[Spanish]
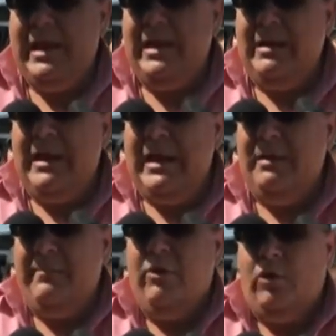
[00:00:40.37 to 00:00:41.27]

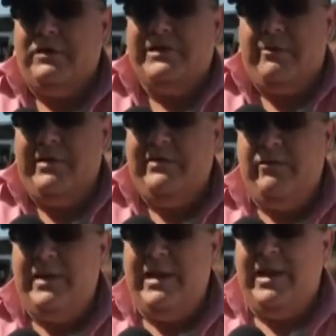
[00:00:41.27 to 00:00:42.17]
el, mejor
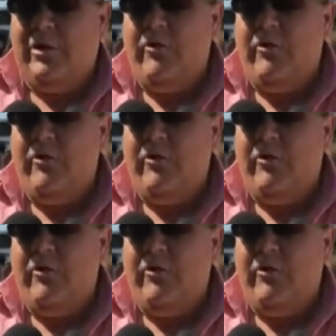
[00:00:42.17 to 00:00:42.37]
servicio y el